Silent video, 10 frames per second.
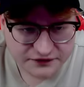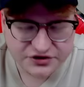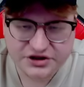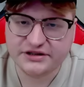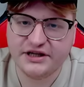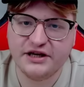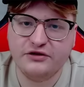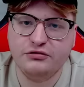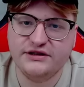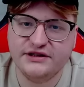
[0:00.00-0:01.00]
wszystkie
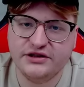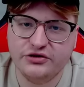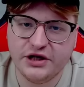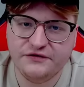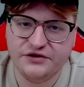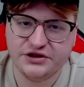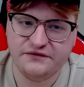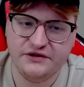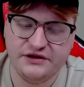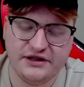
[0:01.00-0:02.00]
quizy geograficzne w
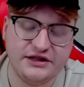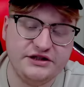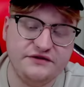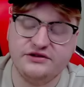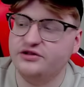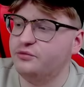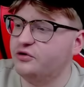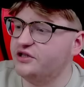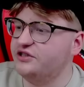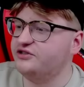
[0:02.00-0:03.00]
internecie, więc to nie
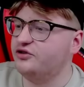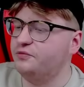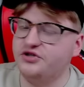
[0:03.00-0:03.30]
mogę nie zrobić